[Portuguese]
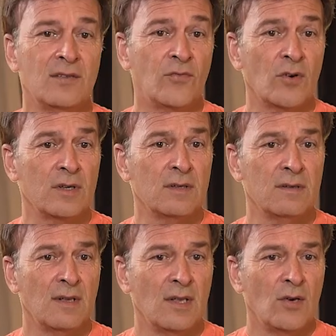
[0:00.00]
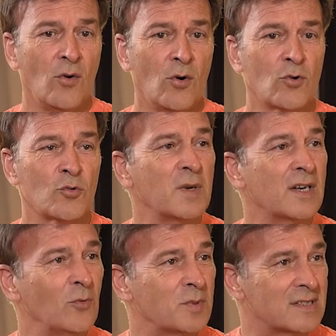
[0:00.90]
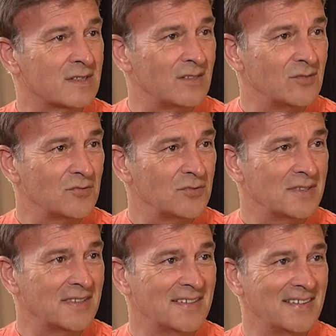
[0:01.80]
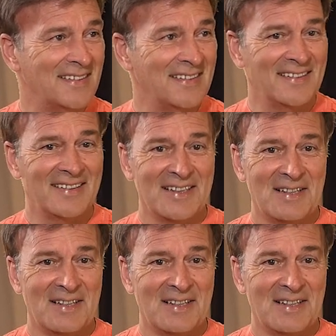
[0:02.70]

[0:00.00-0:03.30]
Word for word: e foi, olhou dormir que nem um passarinho, uh,